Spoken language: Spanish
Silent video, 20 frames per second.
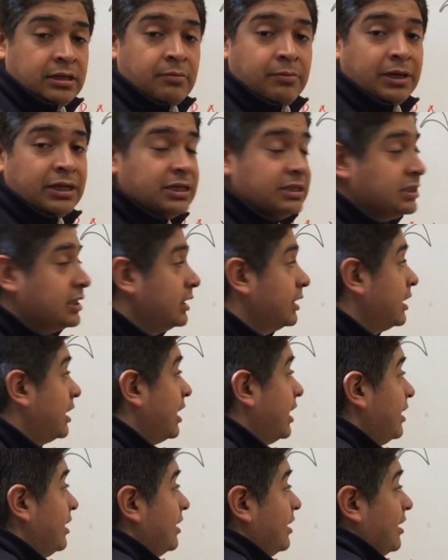Valle
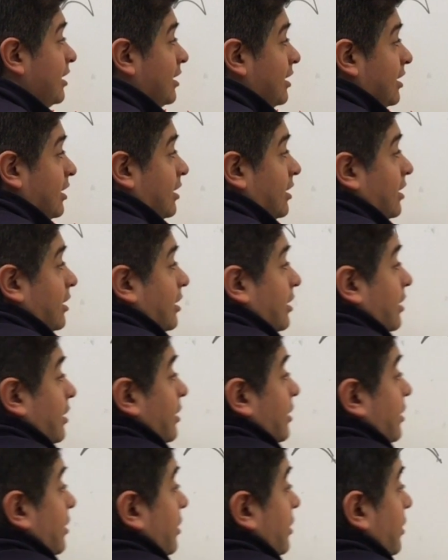Central,
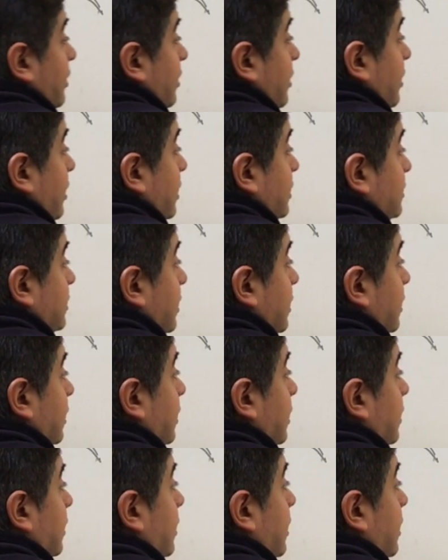la salida